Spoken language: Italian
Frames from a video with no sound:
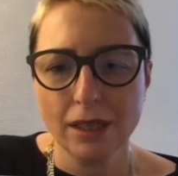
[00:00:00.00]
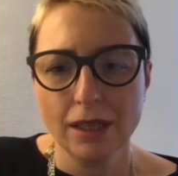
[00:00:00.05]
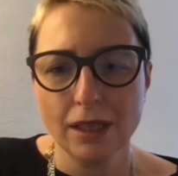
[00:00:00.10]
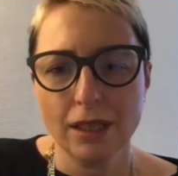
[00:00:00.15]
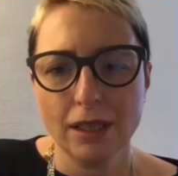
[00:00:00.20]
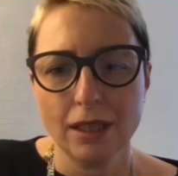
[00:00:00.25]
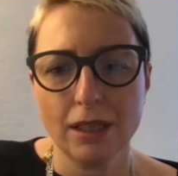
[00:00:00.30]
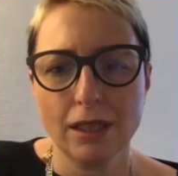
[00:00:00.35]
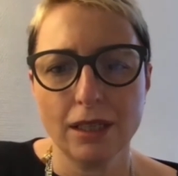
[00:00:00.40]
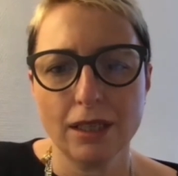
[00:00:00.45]

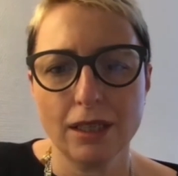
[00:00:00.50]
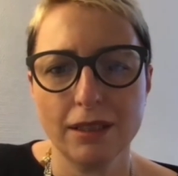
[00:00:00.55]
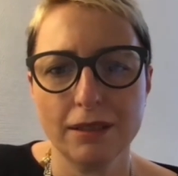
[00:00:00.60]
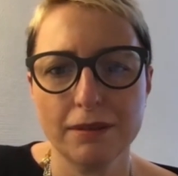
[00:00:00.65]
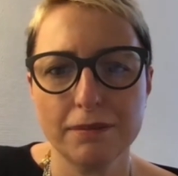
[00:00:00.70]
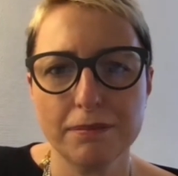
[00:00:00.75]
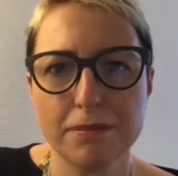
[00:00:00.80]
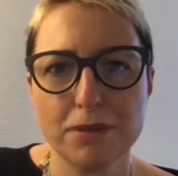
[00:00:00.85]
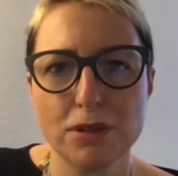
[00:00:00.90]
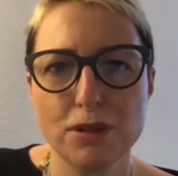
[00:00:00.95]

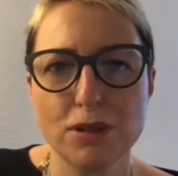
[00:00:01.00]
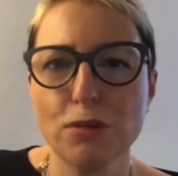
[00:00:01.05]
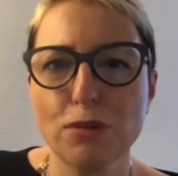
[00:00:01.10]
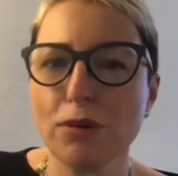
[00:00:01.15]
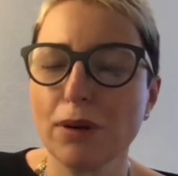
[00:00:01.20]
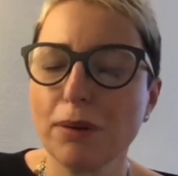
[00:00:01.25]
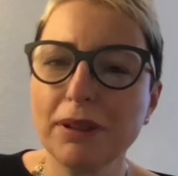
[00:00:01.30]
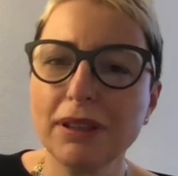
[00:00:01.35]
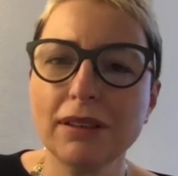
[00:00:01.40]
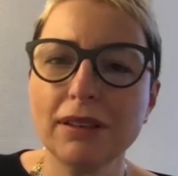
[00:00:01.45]
Eh,
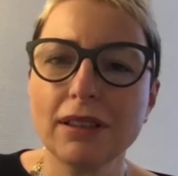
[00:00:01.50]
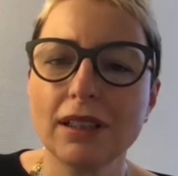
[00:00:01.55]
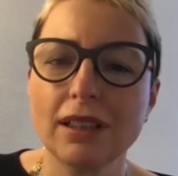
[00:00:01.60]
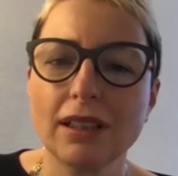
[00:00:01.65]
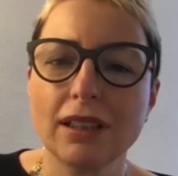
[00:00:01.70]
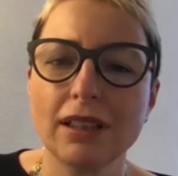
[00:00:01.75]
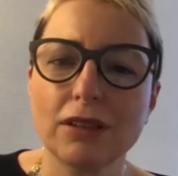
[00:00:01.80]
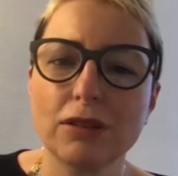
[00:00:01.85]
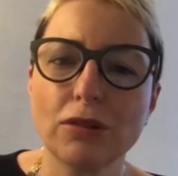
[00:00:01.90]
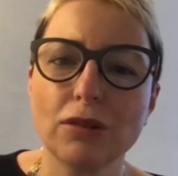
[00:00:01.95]

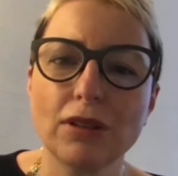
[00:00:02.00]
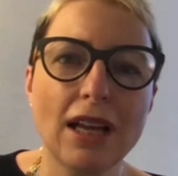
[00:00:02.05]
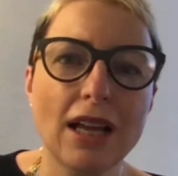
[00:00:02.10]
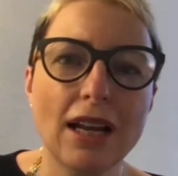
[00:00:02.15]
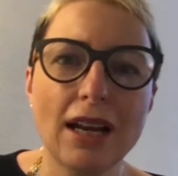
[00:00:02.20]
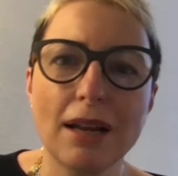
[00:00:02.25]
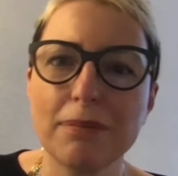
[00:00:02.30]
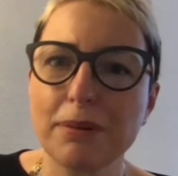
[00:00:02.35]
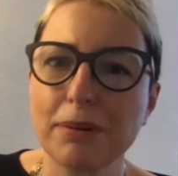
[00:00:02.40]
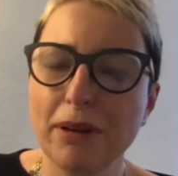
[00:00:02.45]
sicuramente non è
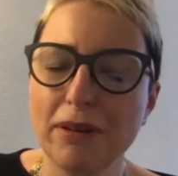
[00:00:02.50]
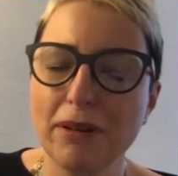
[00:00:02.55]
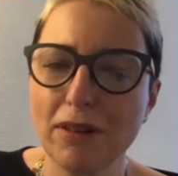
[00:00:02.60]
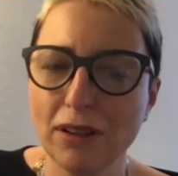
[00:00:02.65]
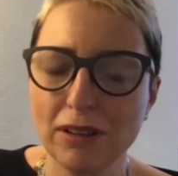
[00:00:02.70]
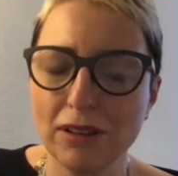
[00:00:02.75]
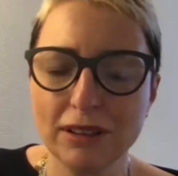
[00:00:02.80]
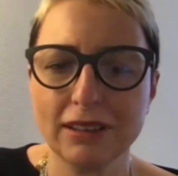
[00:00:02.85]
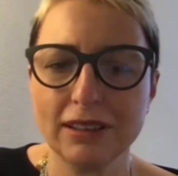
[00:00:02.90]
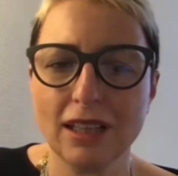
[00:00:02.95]
la prima
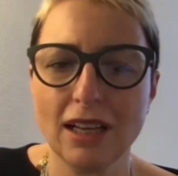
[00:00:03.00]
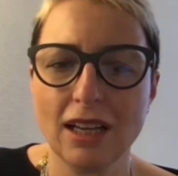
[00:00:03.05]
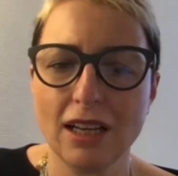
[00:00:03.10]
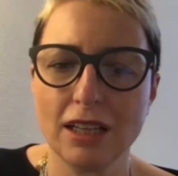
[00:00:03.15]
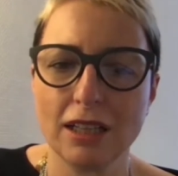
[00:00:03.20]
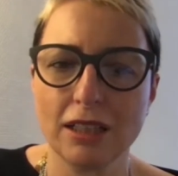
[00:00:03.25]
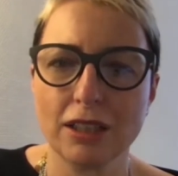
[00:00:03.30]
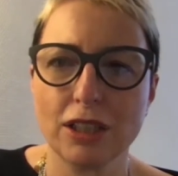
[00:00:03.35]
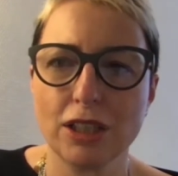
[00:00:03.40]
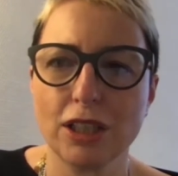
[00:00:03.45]

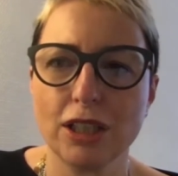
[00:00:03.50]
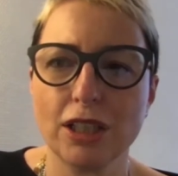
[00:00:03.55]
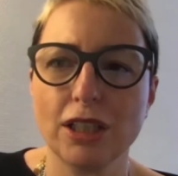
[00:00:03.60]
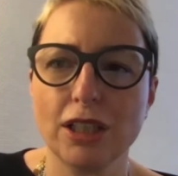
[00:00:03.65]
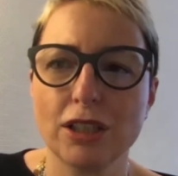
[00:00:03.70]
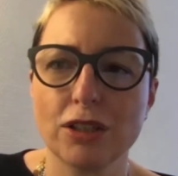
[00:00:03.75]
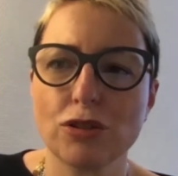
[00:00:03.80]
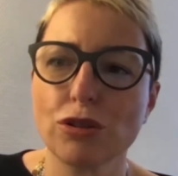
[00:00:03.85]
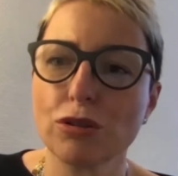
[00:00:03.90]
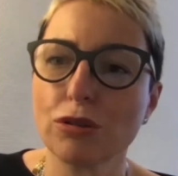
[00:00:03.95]
volta
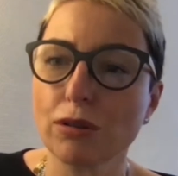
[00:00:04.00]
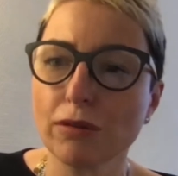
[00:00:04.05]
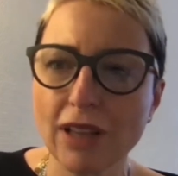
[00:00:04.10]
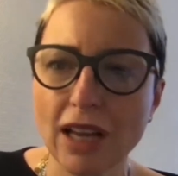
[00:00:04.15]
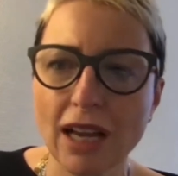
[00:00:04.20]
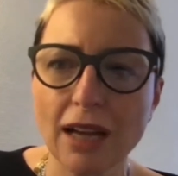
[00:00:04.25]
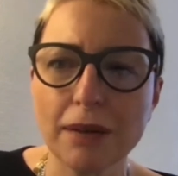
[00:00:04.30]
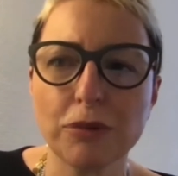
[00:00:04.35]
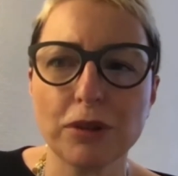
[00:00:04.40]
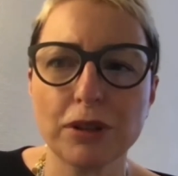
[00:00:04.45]
che ci
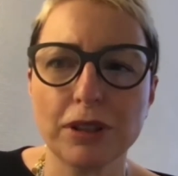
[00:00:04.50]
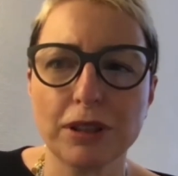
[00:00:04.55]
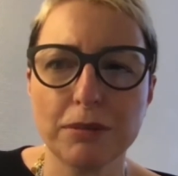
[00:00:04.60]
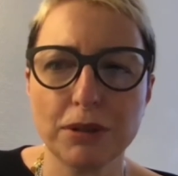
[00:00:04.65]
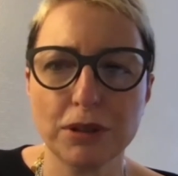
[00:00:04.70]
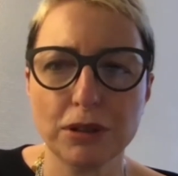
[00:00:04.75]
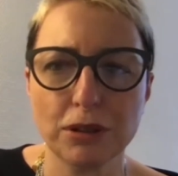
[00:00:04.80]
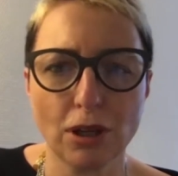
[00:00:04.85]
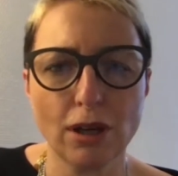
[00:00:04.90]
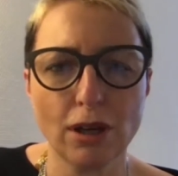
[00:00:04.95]
troviamo e che
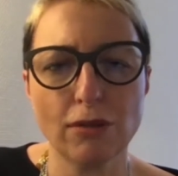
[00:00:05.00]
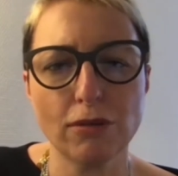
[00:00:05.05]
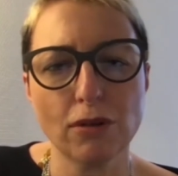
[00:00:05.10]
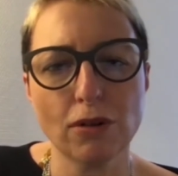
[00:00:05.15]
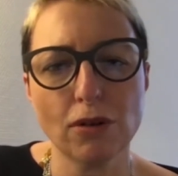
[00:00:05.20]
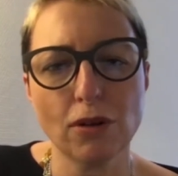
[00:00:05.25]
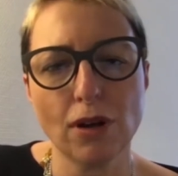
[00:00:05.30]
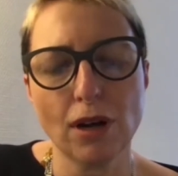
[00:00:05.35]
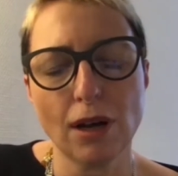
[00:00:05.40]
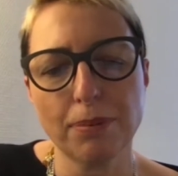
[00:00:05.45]
mi
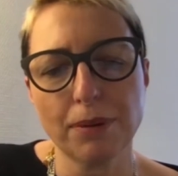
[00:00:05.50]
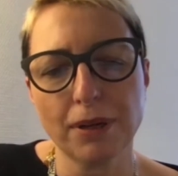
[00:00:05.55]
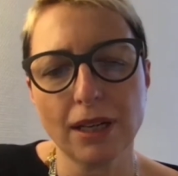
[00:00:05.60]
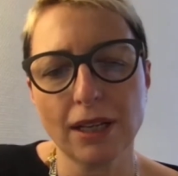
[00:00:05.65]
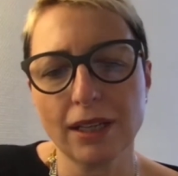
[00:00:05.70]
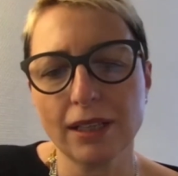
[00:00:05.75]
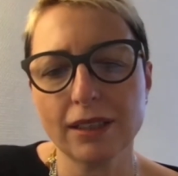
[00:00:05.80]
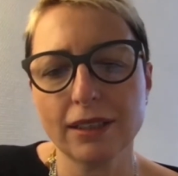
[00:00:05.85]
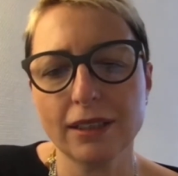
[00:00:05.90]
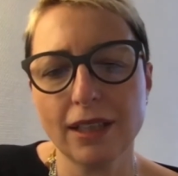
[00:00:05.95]
trovo a
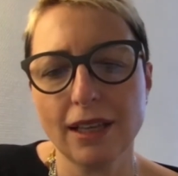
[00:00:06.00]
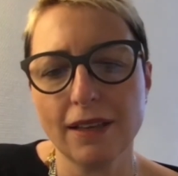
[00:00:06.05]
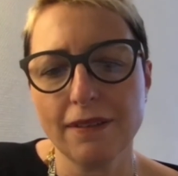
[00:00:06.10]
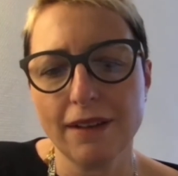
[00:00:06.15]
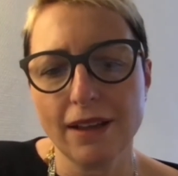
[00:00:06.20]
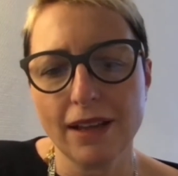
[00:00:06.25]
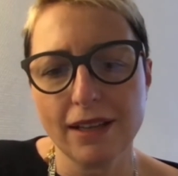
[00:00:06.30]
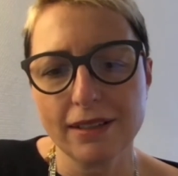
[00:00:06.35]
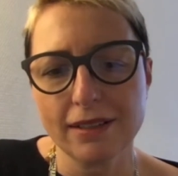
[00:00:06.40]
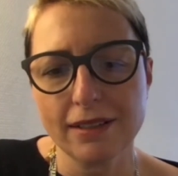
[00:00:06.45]
parlare di
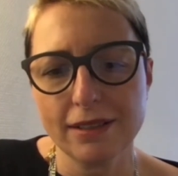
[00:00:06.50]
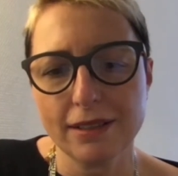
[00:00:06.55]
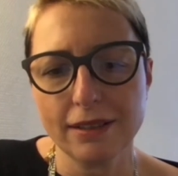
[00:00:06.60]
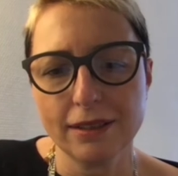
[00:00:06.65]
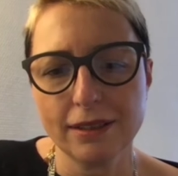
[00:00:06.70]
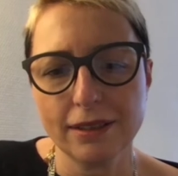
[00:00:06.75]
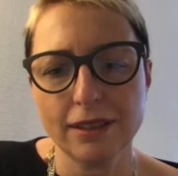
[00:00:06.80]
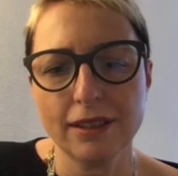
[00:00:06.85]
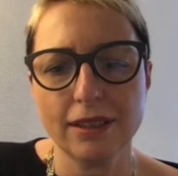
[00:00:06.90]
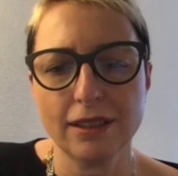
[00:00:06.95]

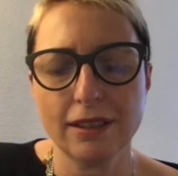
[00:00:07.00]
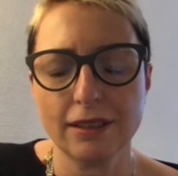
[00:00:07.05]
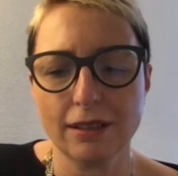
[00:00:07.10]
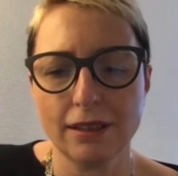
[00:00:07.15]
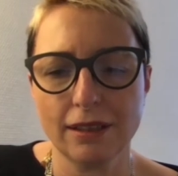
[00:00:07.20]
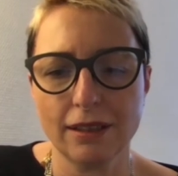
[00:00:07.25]
diversity eh,